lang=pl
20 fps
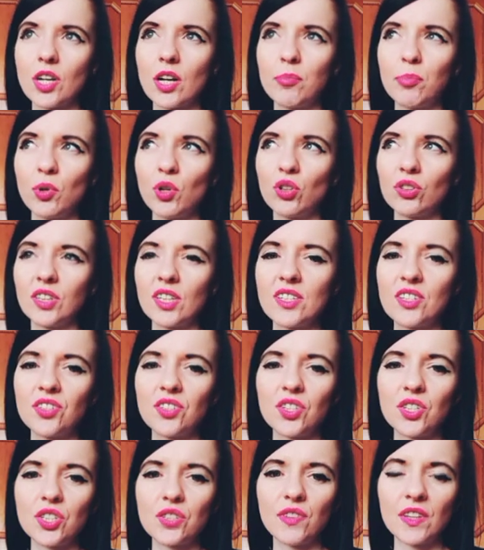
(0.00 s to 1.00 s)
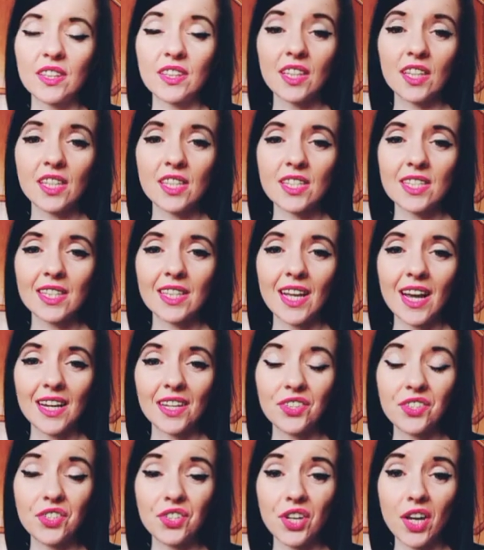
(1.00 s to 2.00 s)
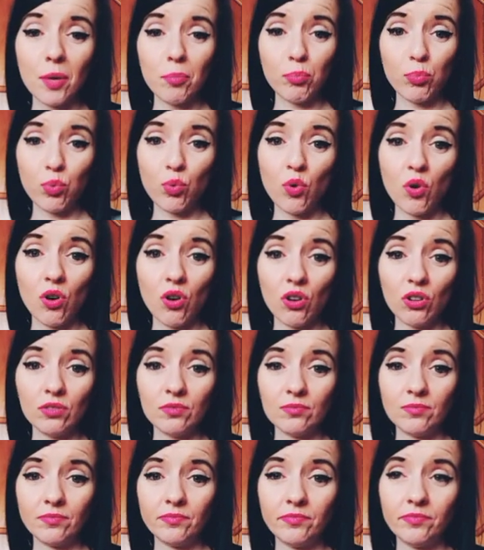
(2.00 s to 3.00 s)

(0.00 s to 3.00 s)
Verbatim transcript: ale pogoda jest dzisiaj świetna, jest tak ciepło,